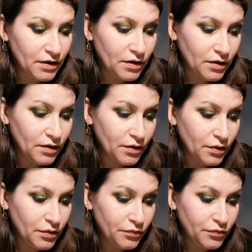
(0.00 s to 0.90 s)

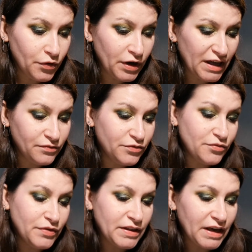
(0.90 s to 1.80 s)
Euh, vos rêves
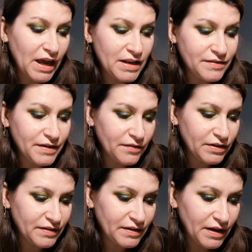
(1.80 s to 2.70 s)
deviennent réalité
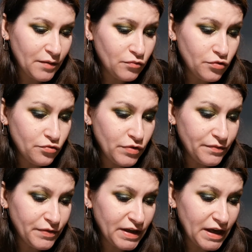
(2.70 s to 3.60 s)
avec cette crème de
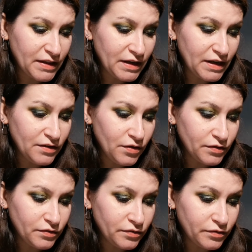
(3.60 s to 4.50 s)
nuit vegan et
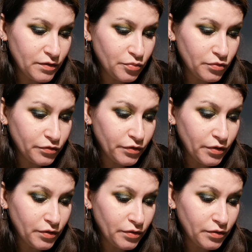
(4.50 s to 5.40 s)
note
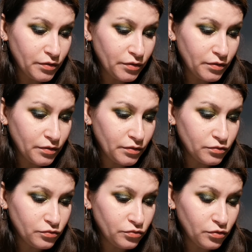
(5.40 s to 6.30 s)
100%
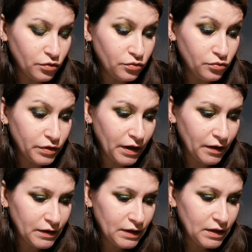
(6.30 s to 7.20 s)
sur Yuka.
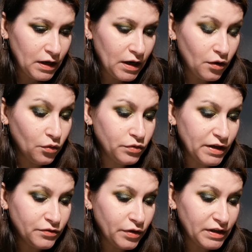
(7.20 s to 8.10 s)
Alors, on
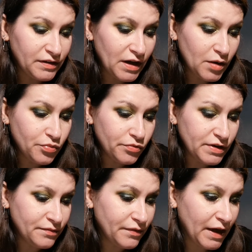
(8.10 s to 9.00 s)
adore, idéal pour
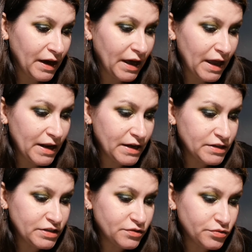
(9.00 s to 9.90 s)
l'hiver. Elle
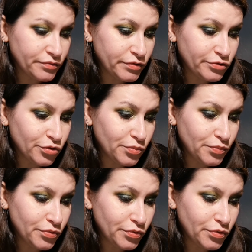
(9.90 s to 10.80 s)
agit sur votre
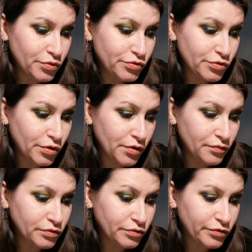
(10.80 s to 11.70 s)
peau durant
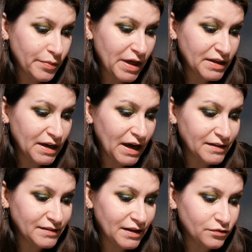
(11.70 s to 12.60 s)
votre sommeil
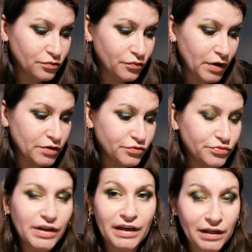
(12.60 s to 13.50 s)
grâce à son voile
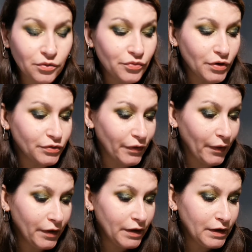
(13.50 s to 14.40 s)
doux et réconfortant.